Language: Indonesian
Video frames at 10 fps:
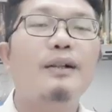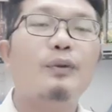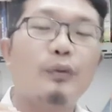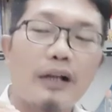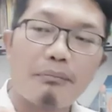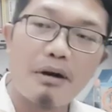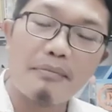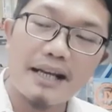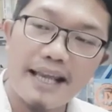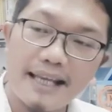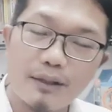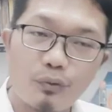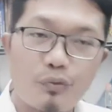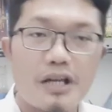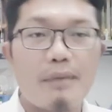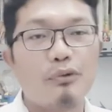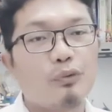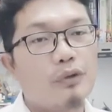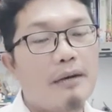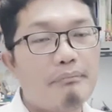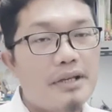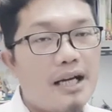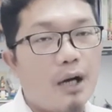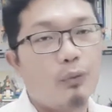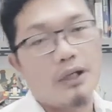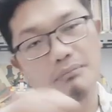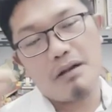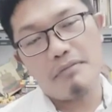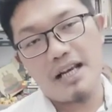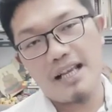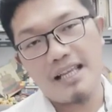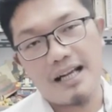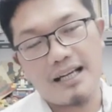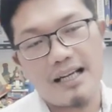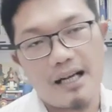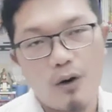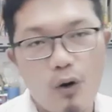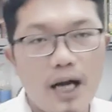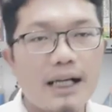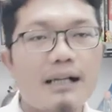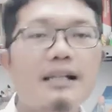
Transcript: Unang mamerengi itu sia mau Tuhan birang, unang mamerengi akan nangongar,